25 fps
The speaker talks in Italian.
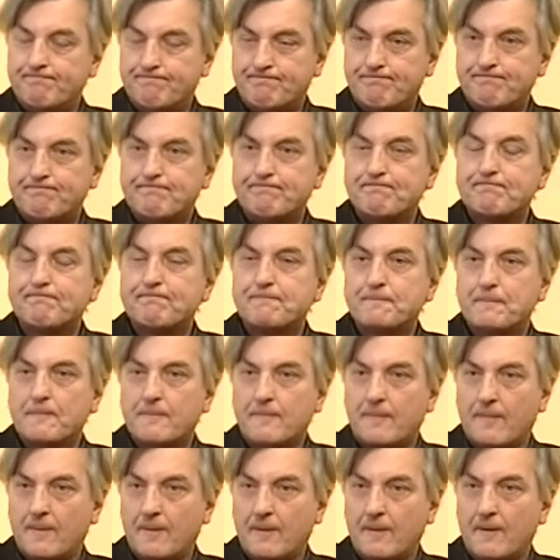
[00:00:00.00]

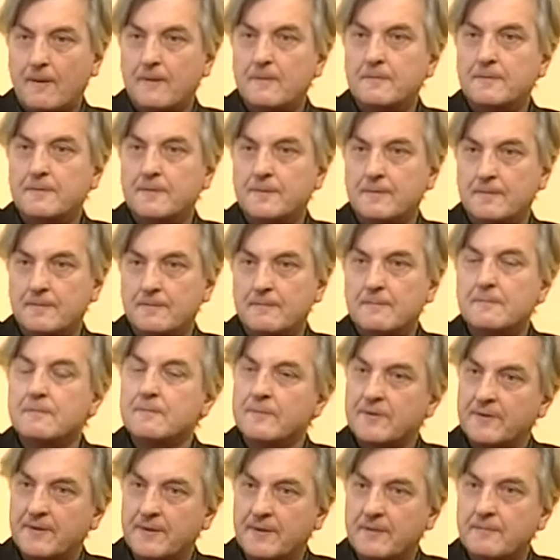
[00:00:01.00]
eh, professore,
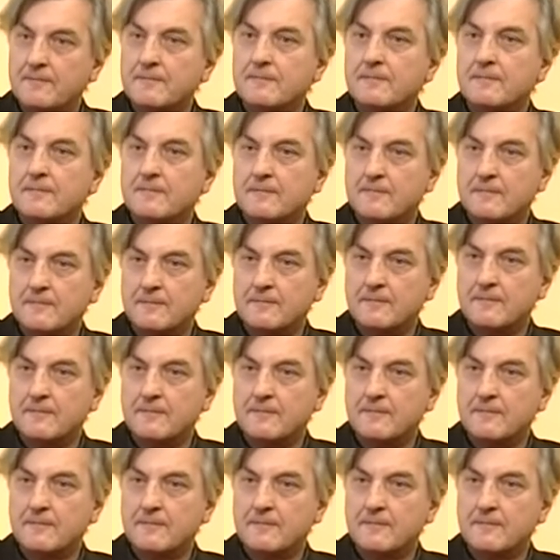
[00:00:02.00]
diciamo spesso